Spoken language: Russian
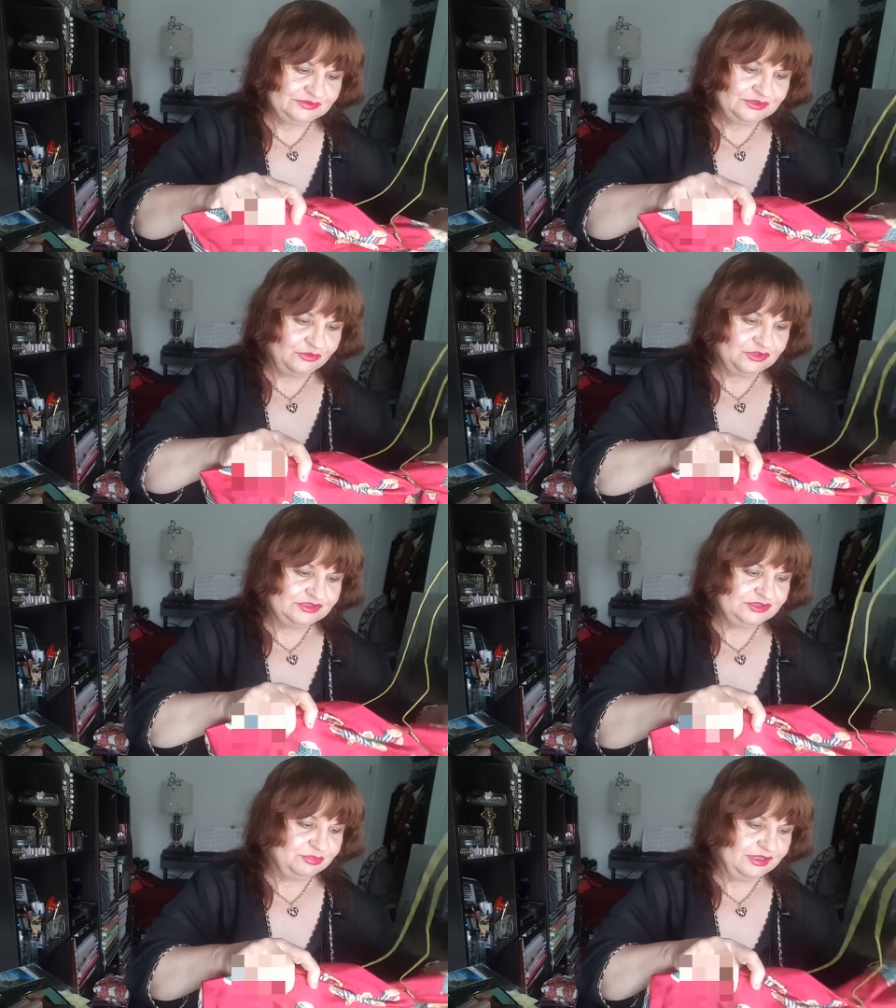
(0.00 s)
Такой
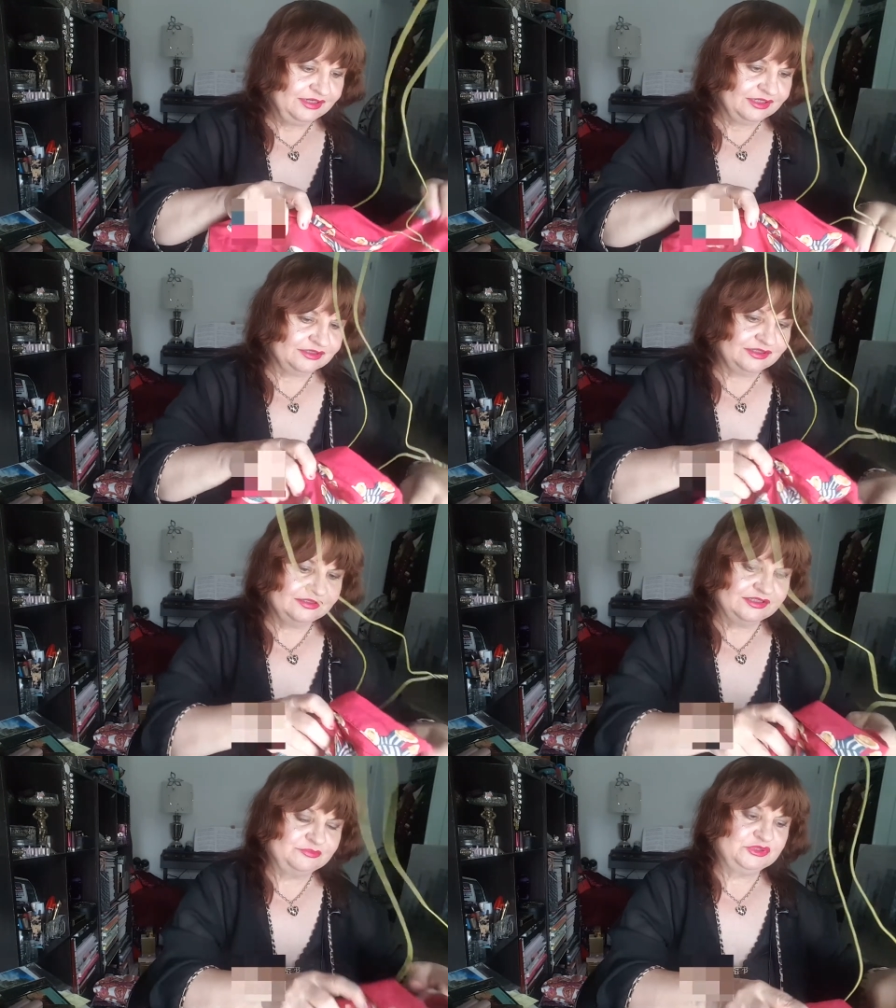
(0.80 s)
типа а
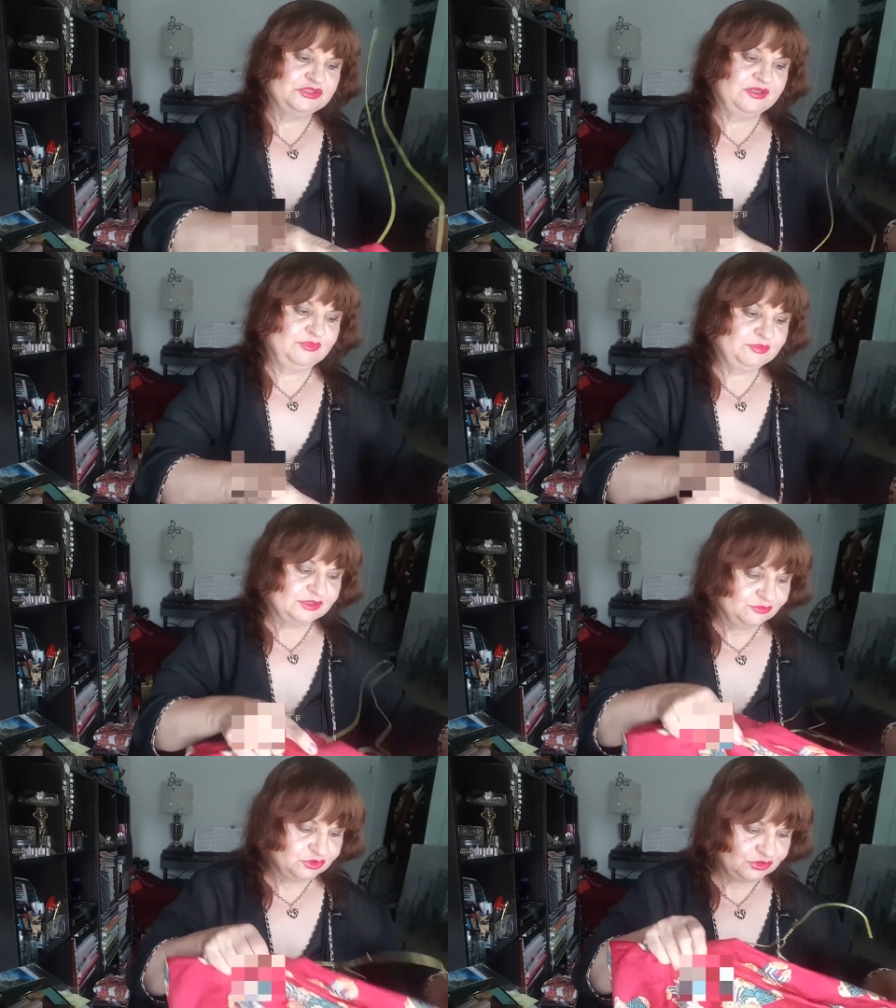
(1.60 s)
халат-пижама,
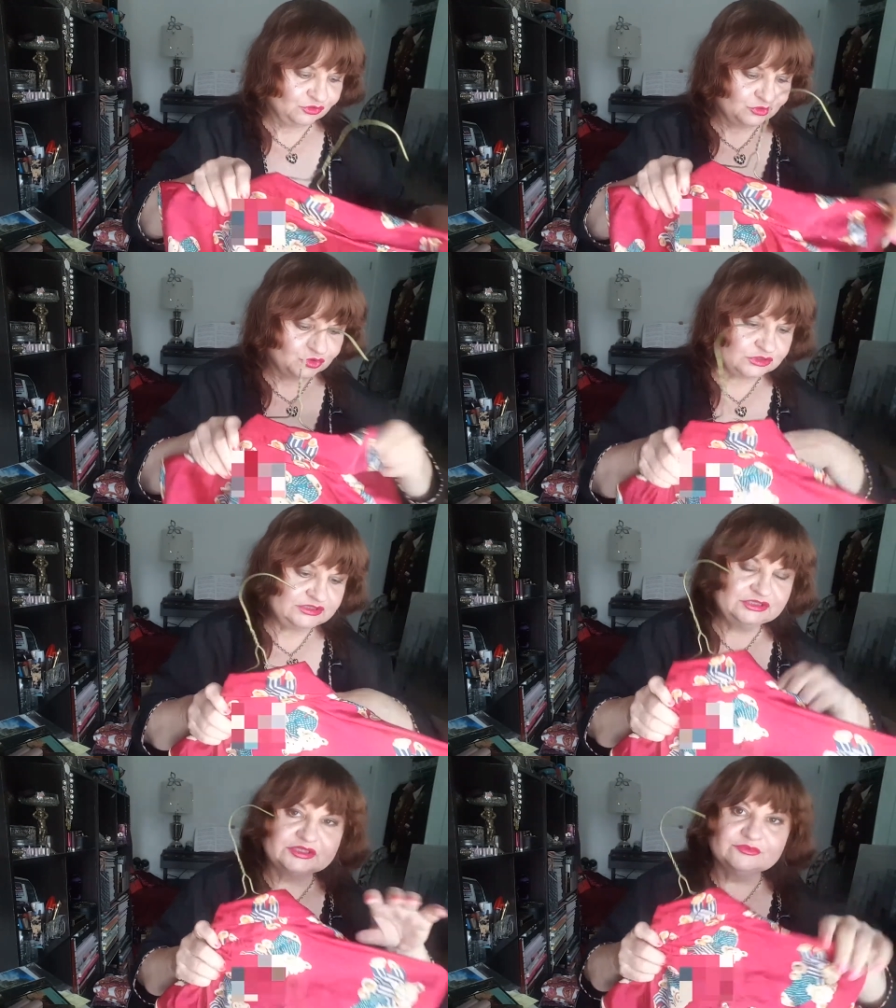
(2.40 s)
потому что он
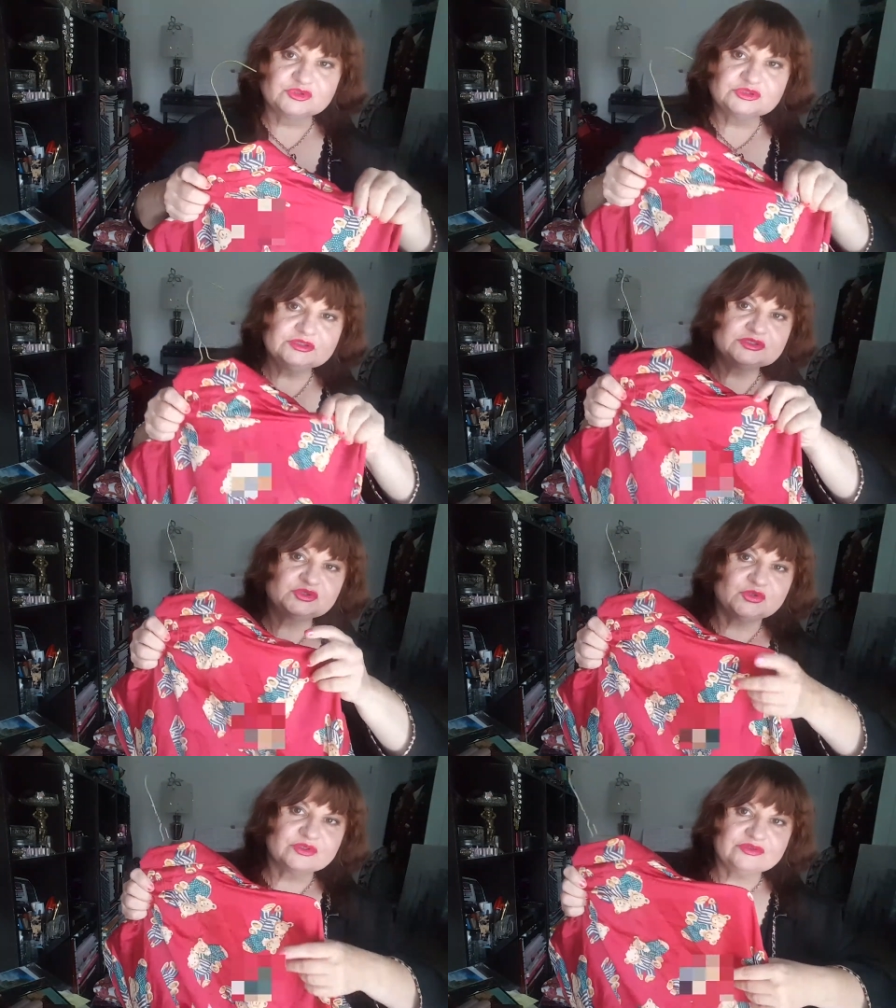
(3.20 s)
слишком уж
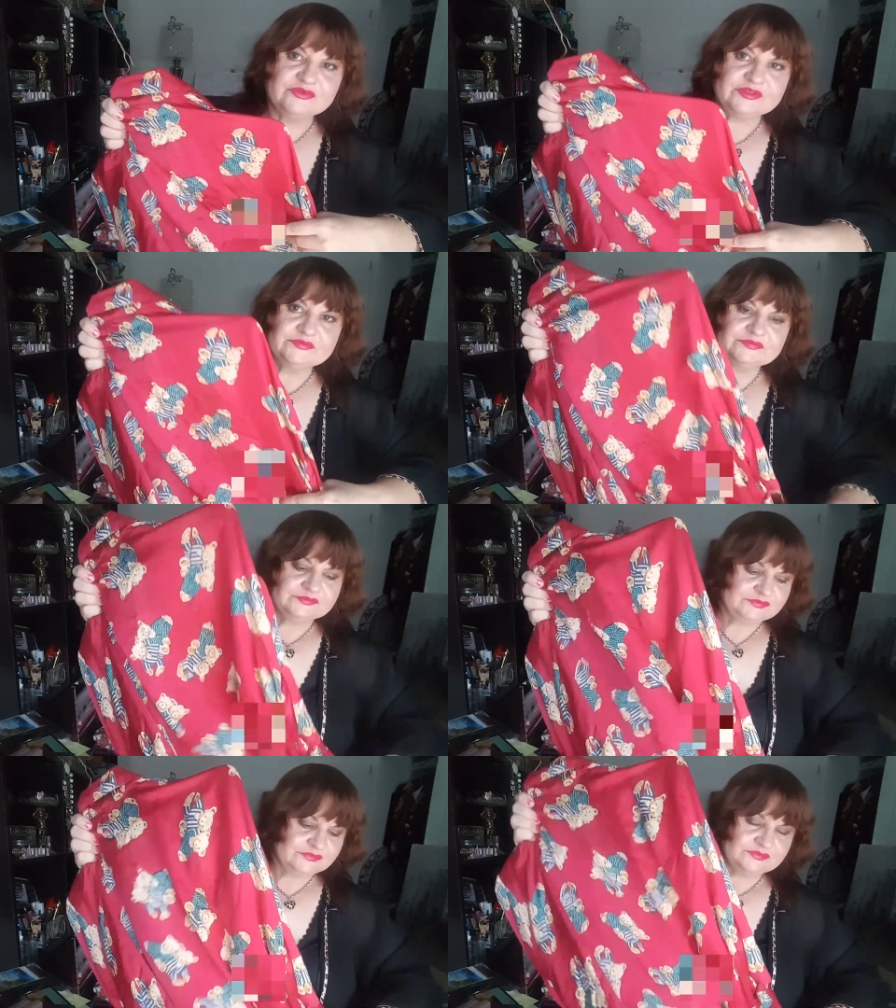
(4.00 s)
шелковый.
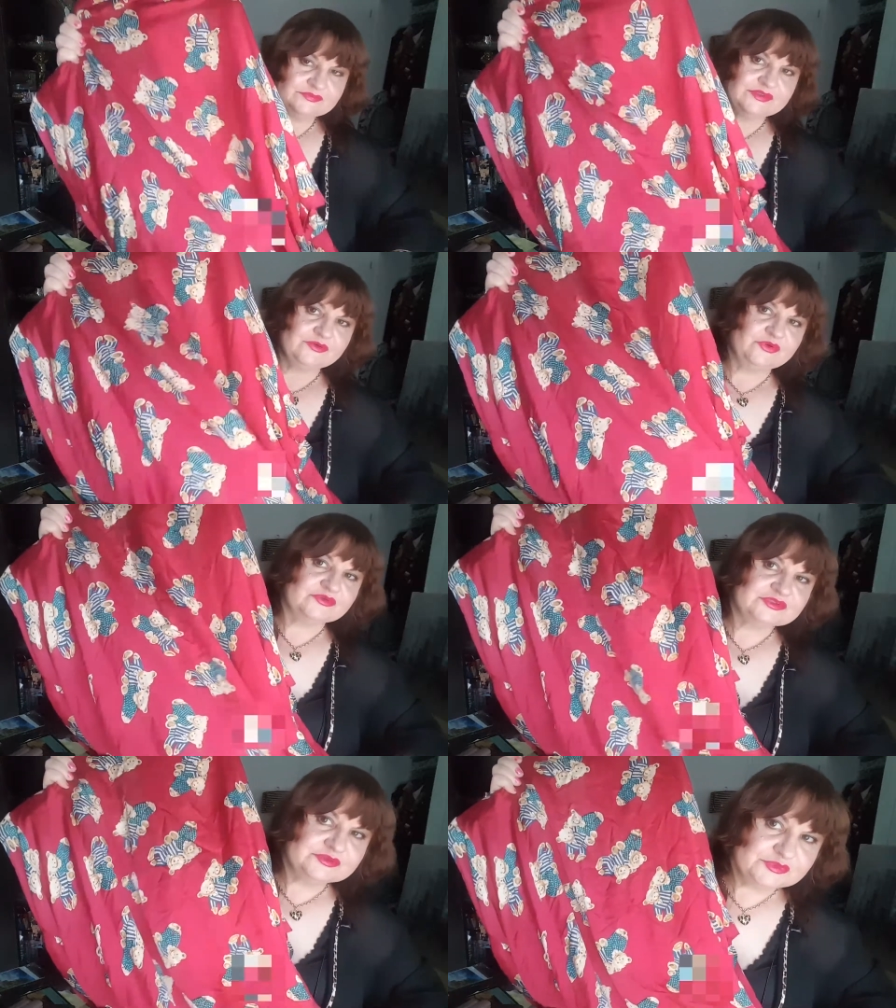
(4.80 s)
Такой
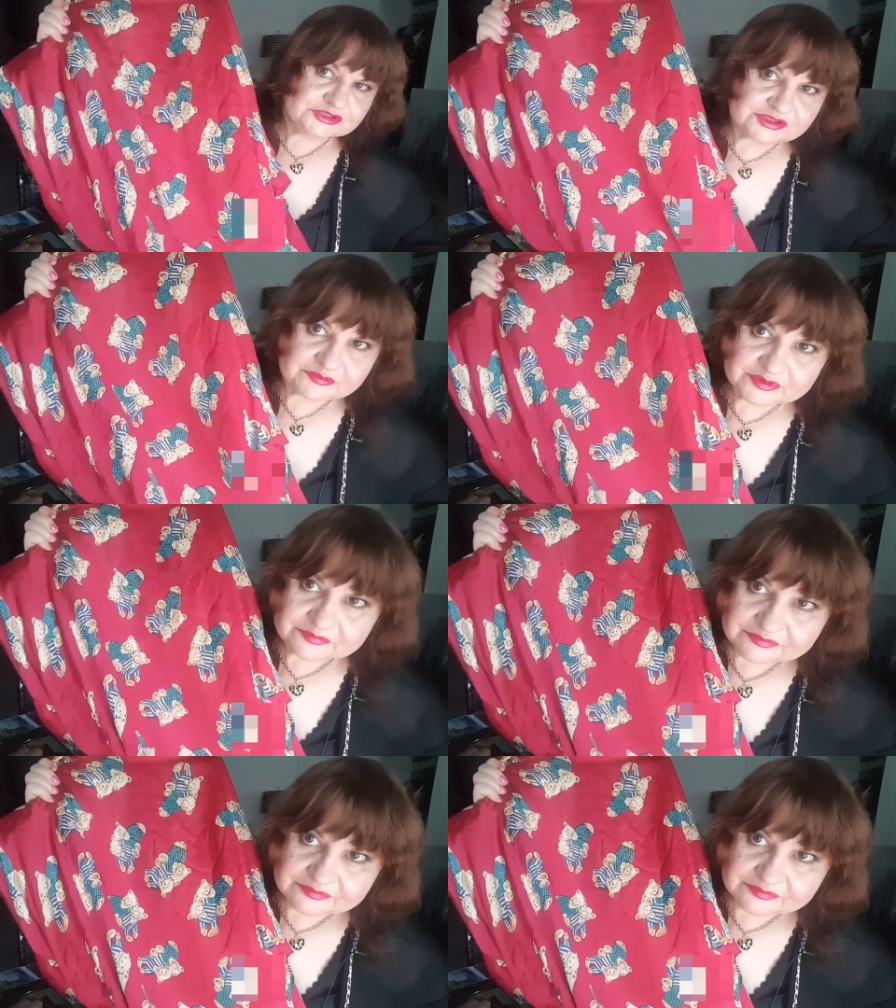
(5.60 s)
вот с мишками.